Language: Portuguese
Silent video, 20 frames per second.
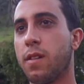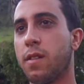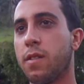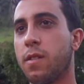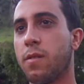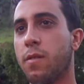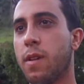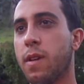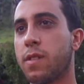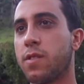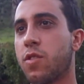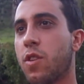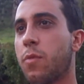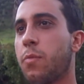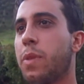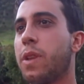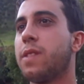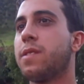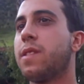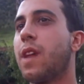não é só
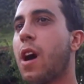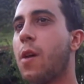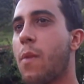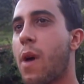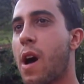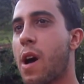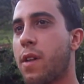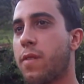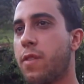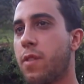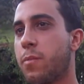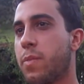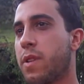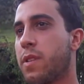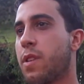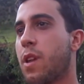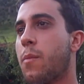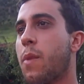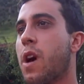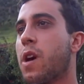plantar uma árvore.
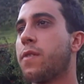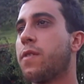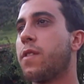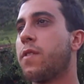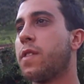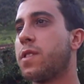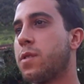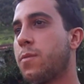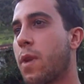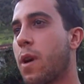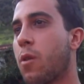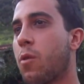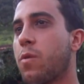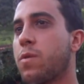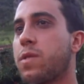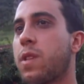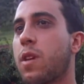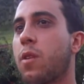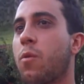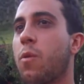Plantar uma árvore vai ser uma
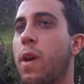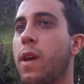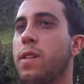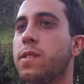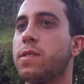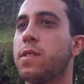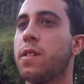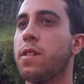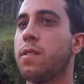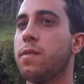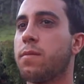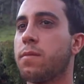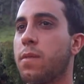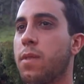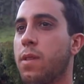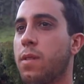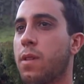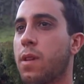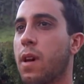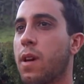consequência em,
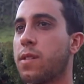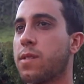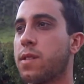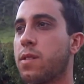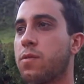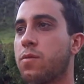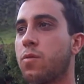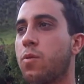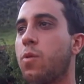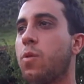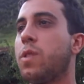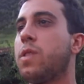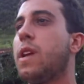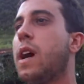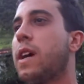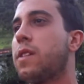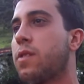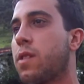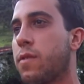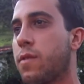em razão do
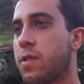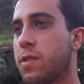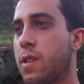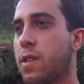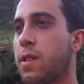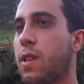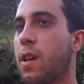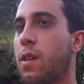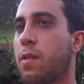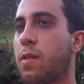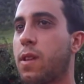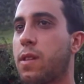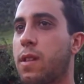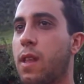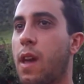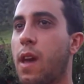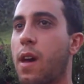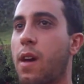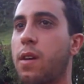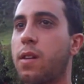cuidado que você tem com a
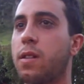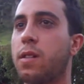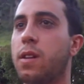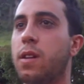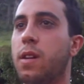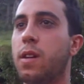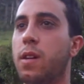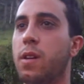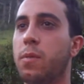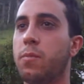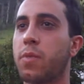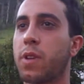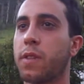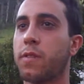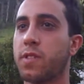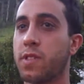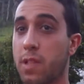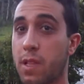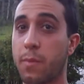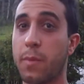terra. Porque
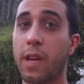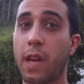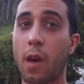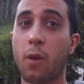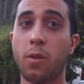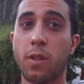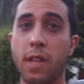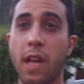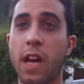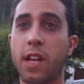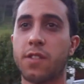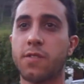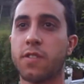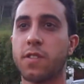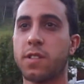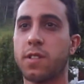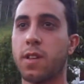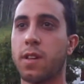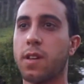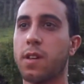você também quer cuidar de
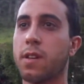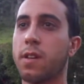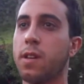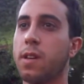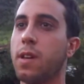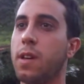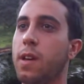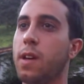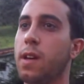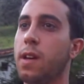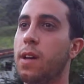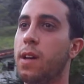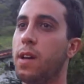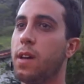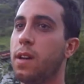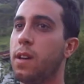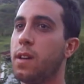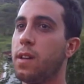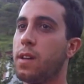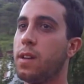você.
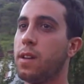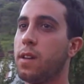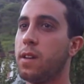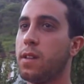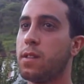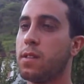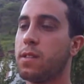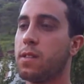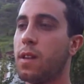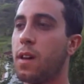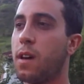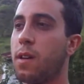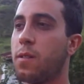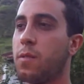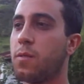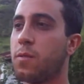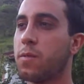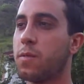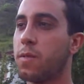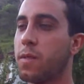
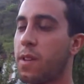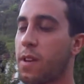Então